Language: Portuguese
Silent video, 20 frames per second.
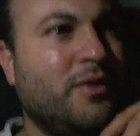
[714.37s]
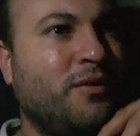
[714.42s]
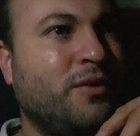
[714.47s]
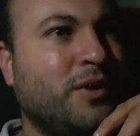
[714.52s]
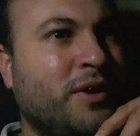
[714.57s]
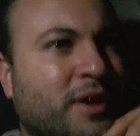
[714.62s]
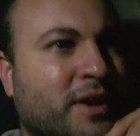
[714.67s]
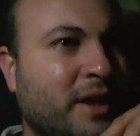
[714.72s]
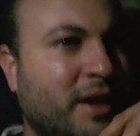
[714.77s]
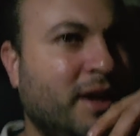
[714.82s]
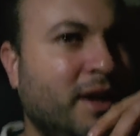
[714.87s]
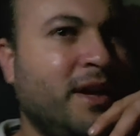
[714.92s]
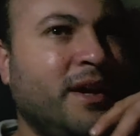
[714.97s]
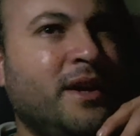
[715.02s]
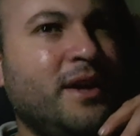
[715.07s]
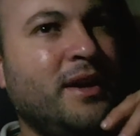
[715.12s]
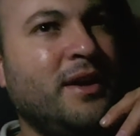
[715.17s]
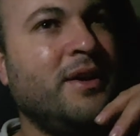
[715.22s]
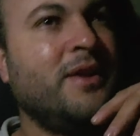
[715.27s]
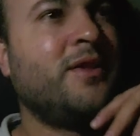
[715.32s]

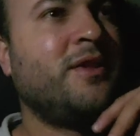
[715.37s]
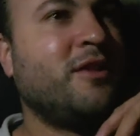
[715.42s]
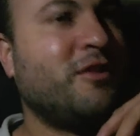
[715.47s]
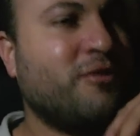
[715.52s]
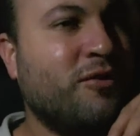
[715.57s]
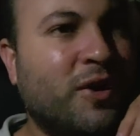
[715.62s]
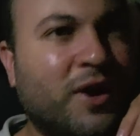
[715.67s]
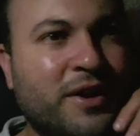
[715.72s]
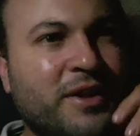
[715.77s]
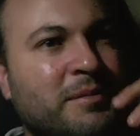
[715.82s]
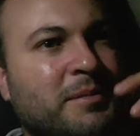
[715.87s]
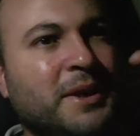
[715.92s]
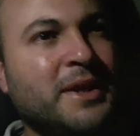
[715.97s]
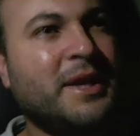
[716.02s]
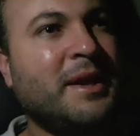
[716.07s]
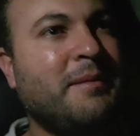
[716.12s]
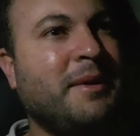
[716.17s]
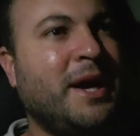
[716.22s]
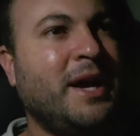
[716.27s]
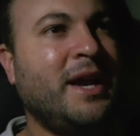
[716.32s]
Você se esforça para
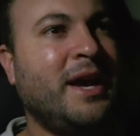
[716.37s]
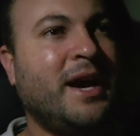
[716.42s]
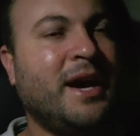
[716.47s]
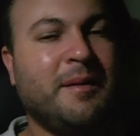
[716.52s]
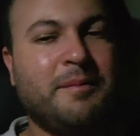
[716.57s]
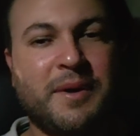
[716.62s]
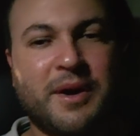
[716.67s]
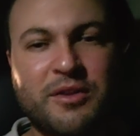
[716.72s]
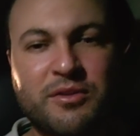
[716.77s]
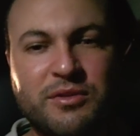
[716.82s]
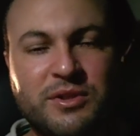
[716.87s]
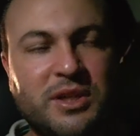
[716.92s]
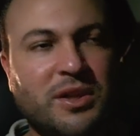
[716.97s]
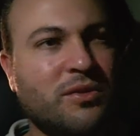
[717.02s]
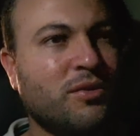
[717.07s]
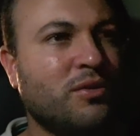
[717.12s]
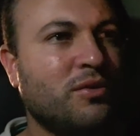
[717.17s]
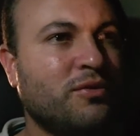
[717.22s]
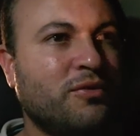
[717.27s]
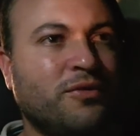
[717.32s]
trabalhar, passa o dia
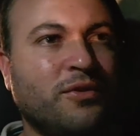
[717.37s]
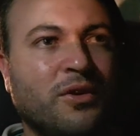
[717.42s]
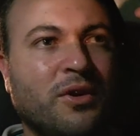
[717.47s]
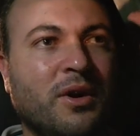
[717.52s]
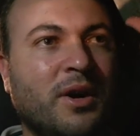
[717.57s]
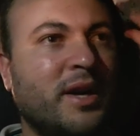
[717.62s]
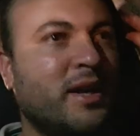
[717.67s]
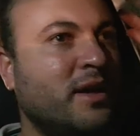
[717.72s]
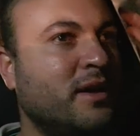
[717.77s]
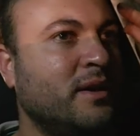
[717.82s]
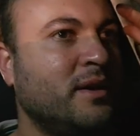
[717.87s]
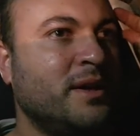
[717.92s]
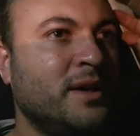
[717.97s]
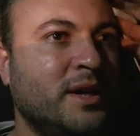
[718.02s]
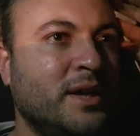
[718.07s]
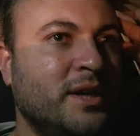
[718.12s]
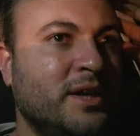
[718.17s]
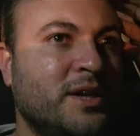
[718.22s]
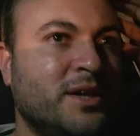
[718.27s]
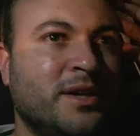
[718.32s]
todo fora,
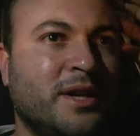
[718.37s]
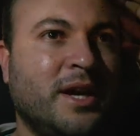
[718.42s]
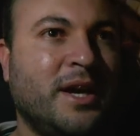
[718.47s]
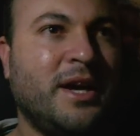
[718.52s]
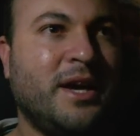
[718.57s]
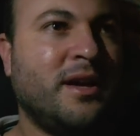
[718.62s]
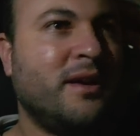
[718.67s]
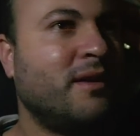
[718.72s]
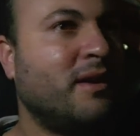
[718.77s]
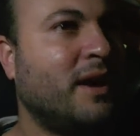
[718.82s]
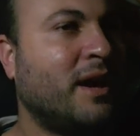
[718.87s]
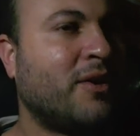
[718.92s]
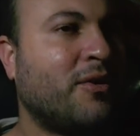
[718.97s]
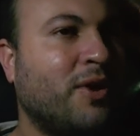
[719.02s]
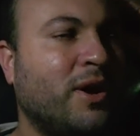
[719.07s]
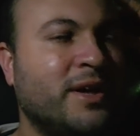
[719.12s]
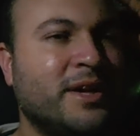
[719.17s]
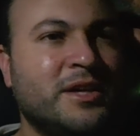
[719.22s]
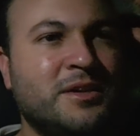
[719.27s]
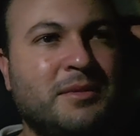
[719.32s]
é,
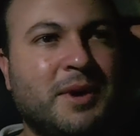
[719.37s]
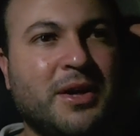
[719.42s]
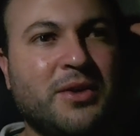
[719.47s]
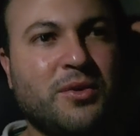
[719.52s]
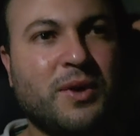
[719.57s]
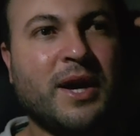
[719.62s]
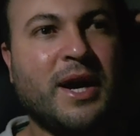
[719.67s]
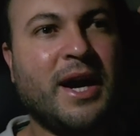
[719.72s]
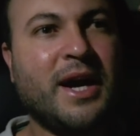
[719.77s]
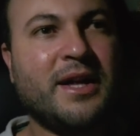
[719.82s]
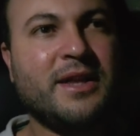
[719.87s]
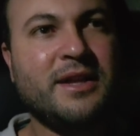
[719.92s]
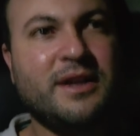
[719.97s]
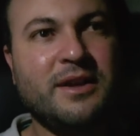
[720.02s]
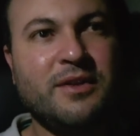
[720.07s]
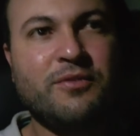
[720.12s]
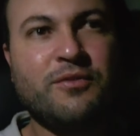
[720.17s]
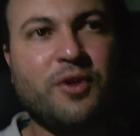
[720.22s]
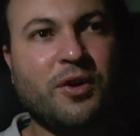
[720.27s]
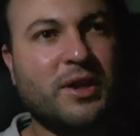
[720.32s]
acorda de
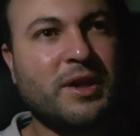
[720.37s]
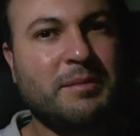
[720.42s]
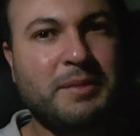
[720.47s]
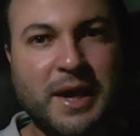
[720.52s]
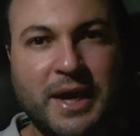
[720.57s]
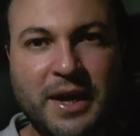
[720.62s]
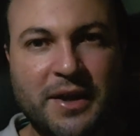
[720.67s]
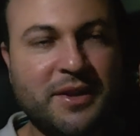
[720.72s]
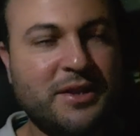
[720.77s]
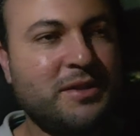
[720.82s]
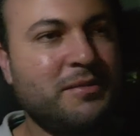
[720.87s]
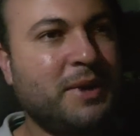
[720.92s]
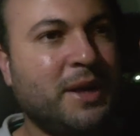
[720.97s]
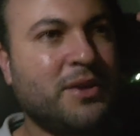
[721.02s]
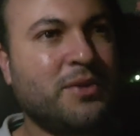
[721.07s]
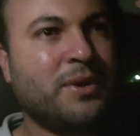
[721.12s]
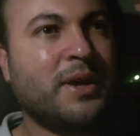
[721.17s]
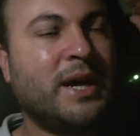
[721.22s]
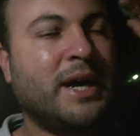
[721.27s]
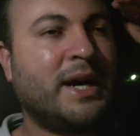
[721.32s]
madrugada e volta para casa de
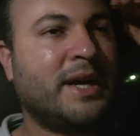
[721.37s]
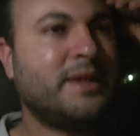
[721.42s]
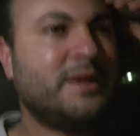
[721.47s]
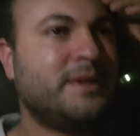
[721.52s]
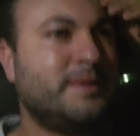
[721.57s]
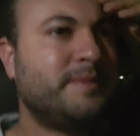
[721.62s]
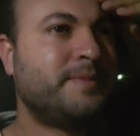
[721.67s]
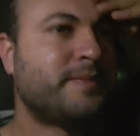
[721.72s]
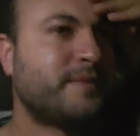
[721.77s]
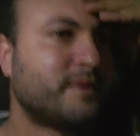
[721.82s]
madrugada.